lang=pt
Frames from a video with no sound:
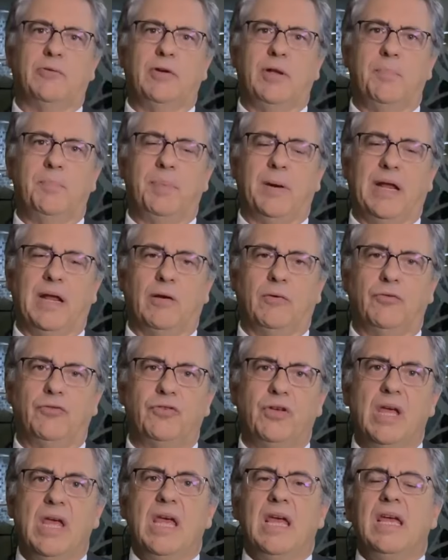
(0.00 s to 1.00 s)
de
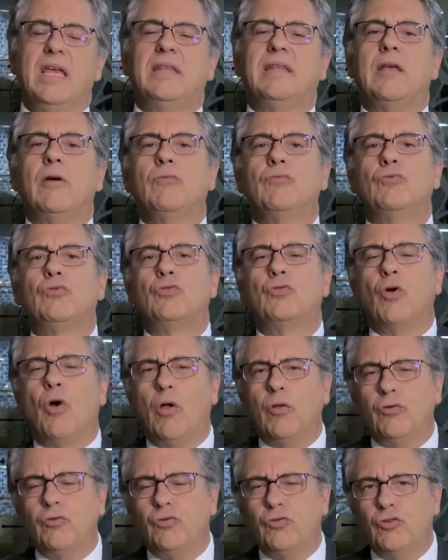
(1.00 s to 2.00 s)
empregos. Então,
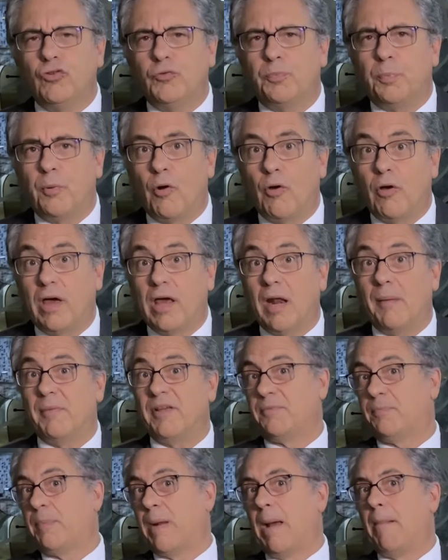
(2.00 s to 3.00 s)
todos os
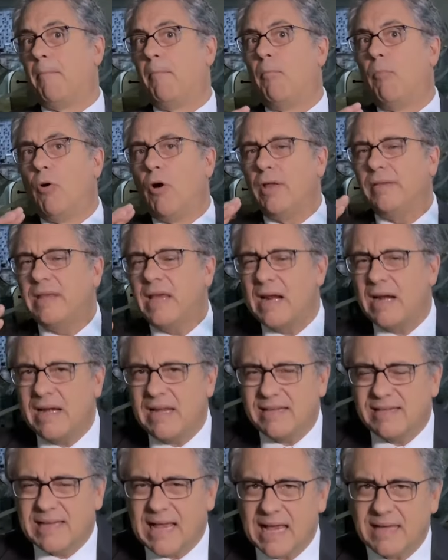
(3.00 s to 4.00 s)
programas para
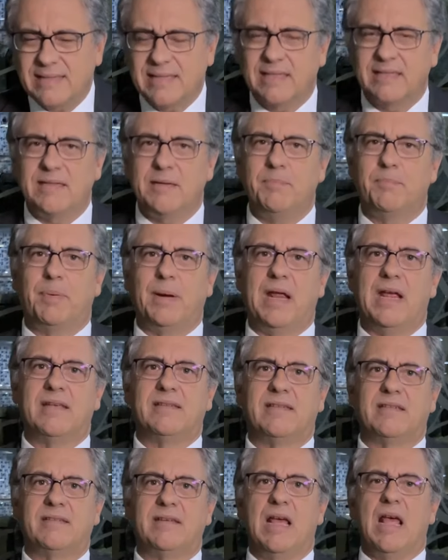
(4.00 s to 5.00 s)
modernizar essas
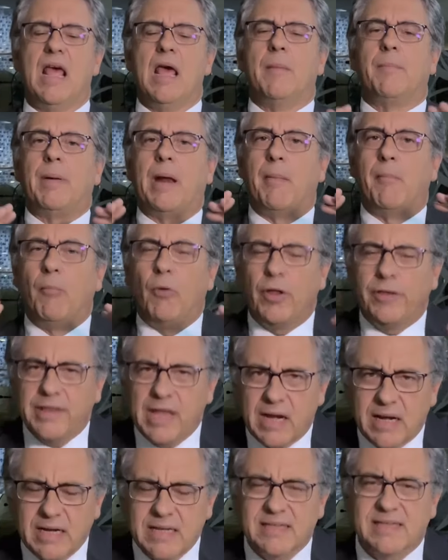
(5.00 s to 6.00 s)
empresas, para
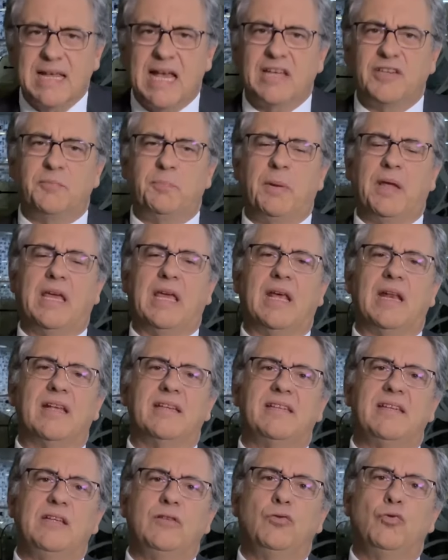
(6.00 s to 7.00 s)
modernizar as
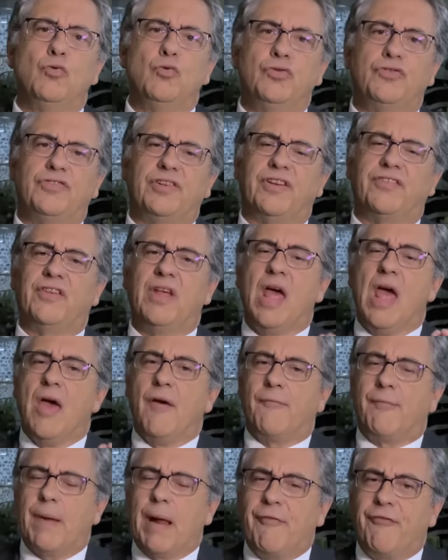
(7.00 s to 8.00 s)
pequenas indústrias,
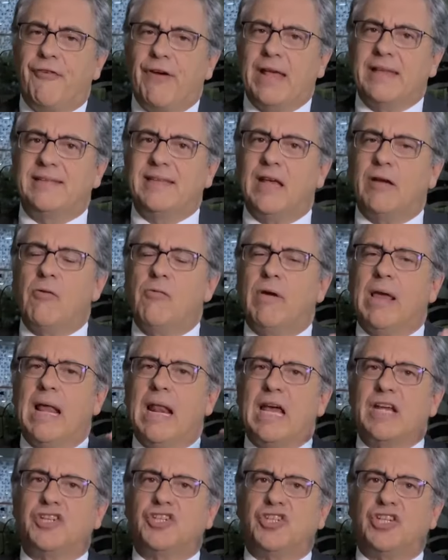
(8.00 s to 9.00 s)
para fazer com que
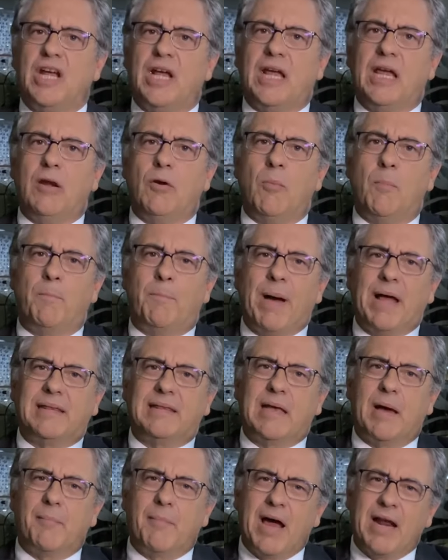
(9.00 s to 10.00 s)
elas cheguem num
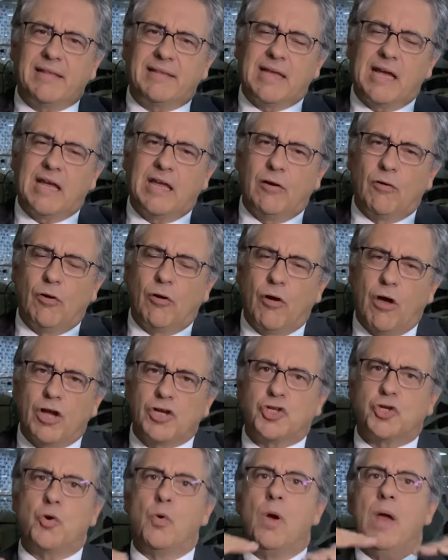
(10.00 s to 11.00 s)
patamar
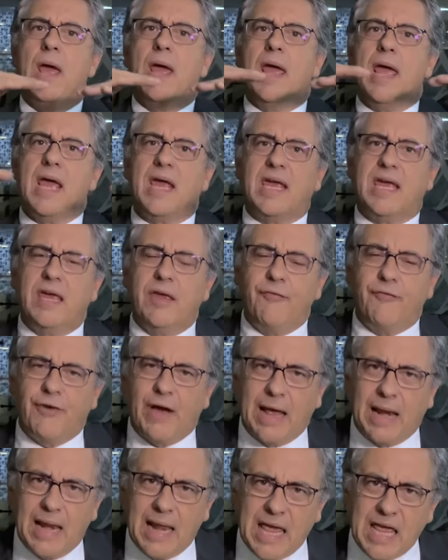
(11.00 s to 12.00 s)
tecnológico
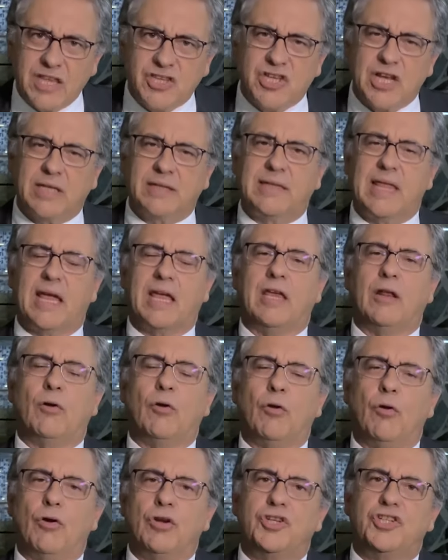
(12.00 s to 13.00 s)
equivalente à
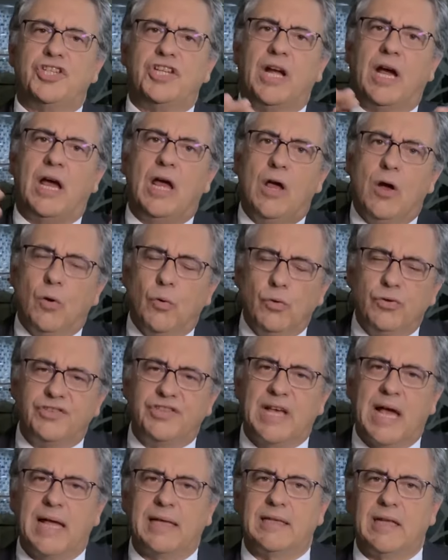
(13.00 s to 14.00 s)
tecnologia
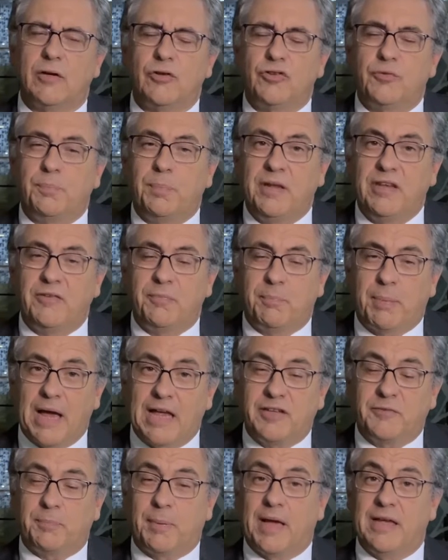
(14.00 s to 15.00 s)
usada nos
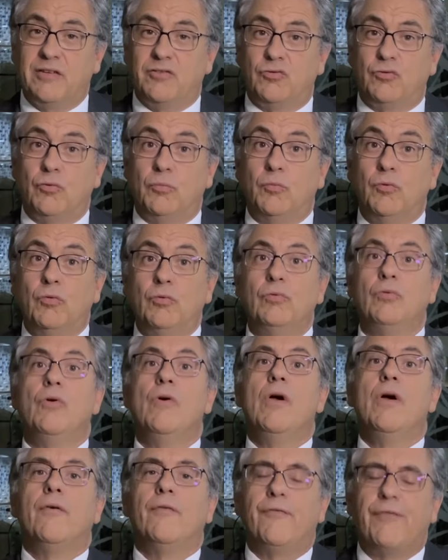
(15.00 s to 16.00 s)
principais países do mundo,
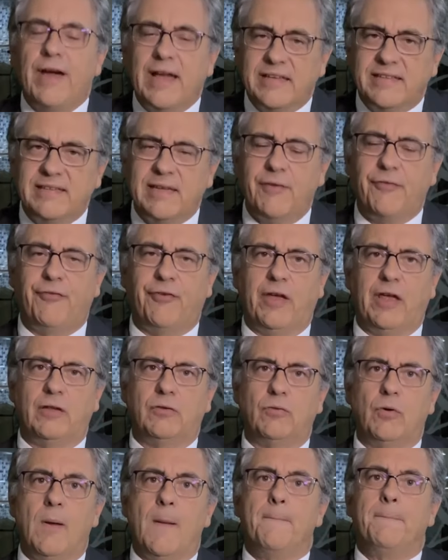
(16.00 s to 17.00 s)
vai ser
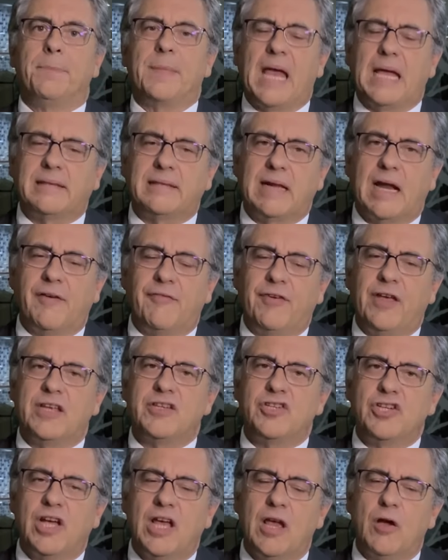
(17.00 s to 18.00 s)
feito
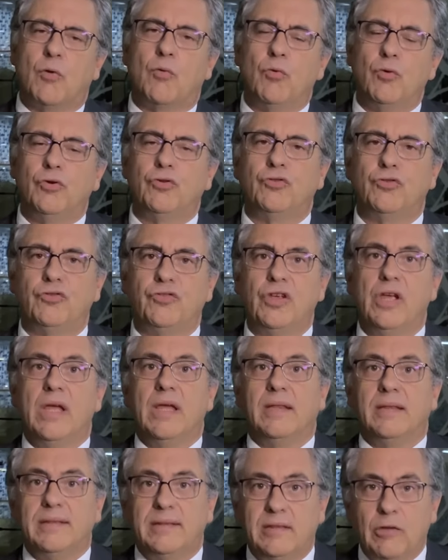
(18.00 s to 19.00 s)
através de recursos
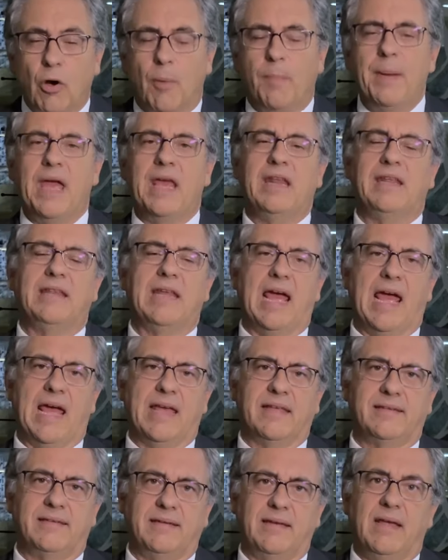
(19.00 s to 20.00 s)
do
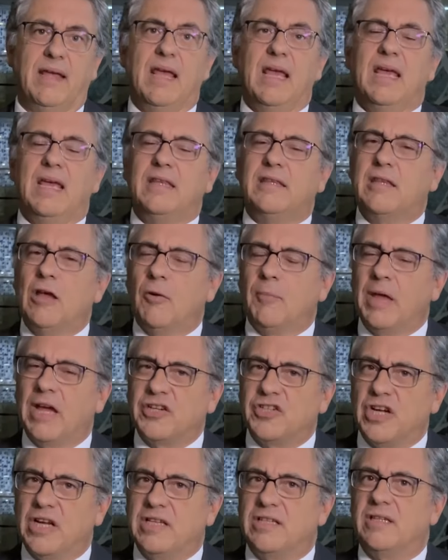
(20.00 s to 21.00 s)
BNDES. Então, minha
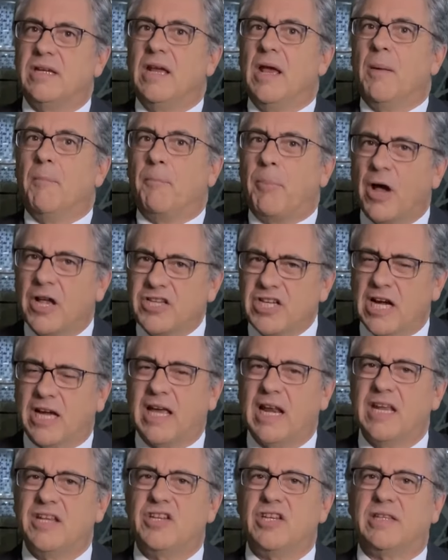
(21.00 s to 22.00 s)
gente, pode
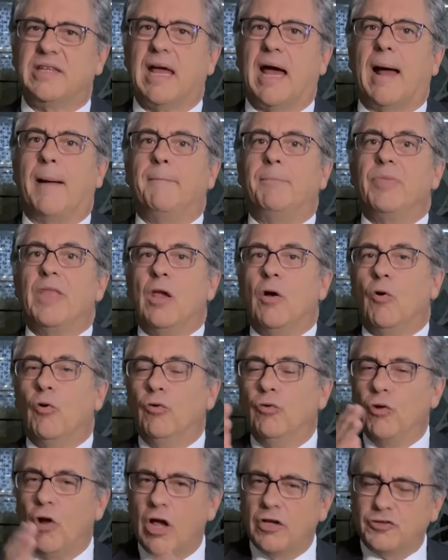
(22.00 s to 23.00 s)
acreditar, o
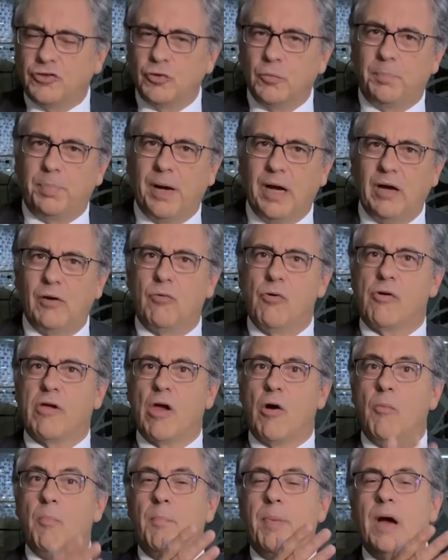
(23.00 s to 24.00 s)
nosso banco, que
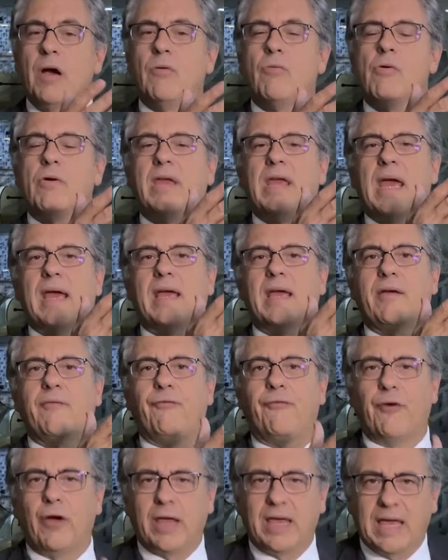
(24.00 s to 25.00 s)
é um banco que é,
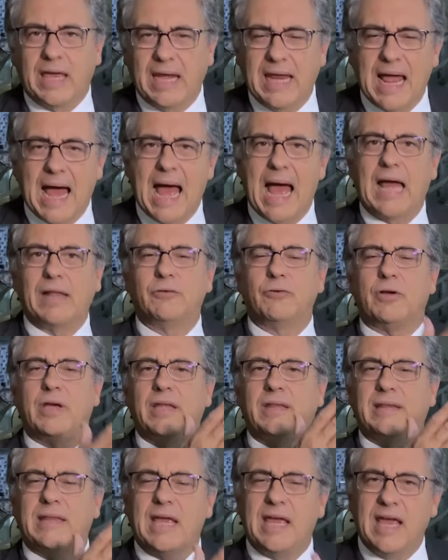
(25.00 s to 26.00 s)
foi criado,
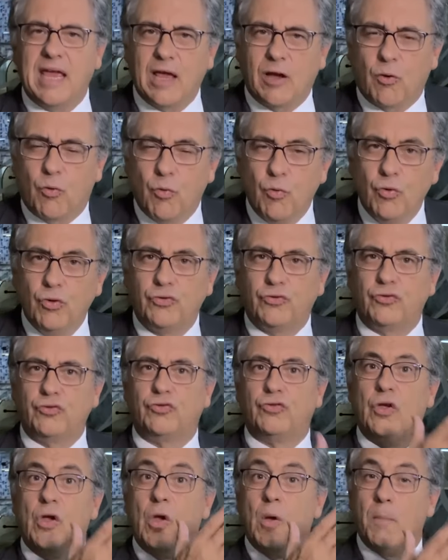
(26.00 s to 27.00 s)
que tem
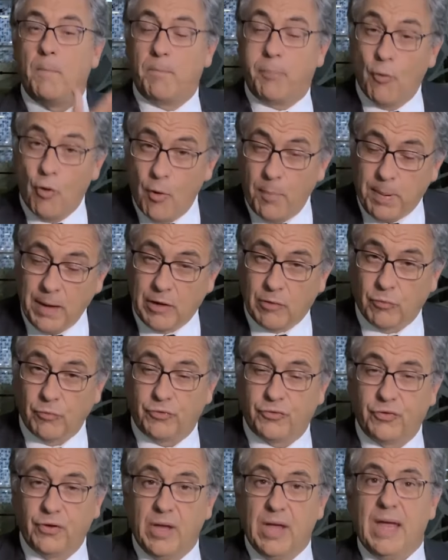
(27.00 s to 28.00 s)
recursos
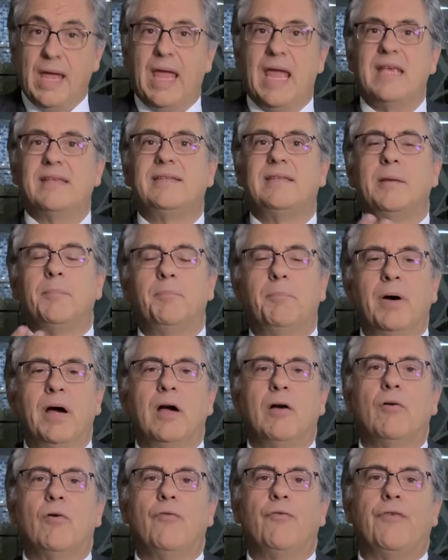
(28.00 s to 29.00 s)
públicos, esse
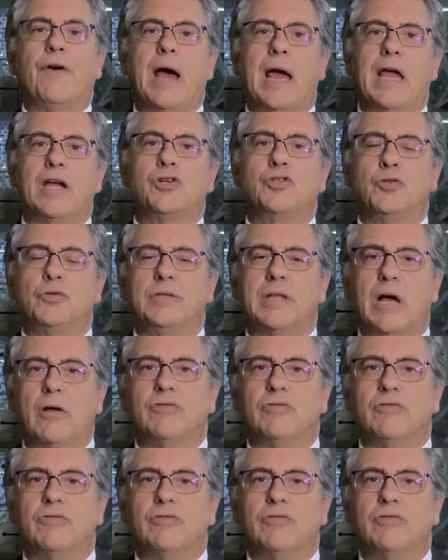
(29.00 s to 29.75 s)
banco vai ajudar o